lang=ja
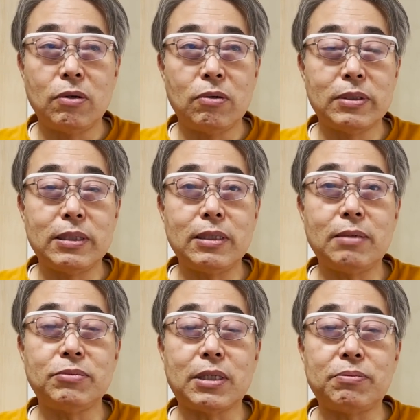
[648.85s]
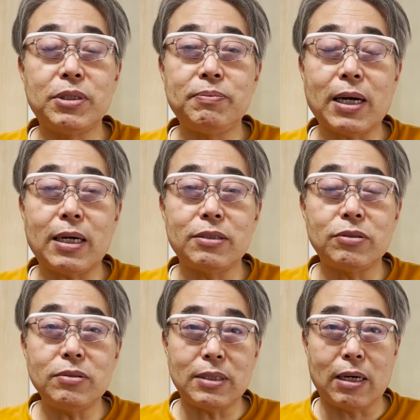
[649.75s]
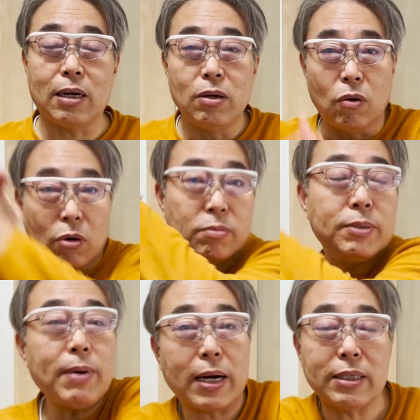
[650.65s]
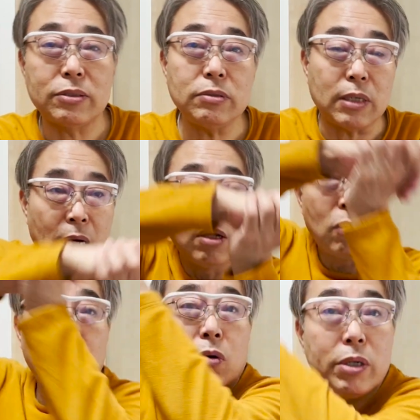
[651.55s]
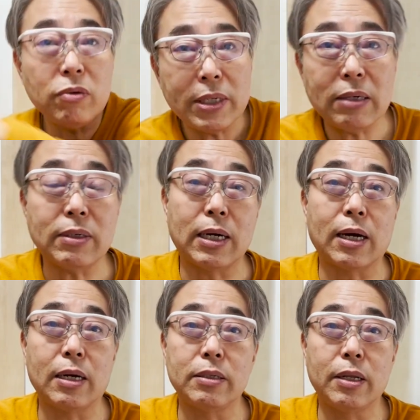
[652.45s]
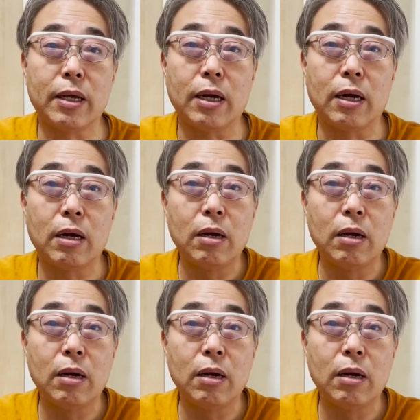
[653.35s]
んな無茶ぶりばっかりすんな。大ぶりばっかりすんな。これをやるからあかんねんや。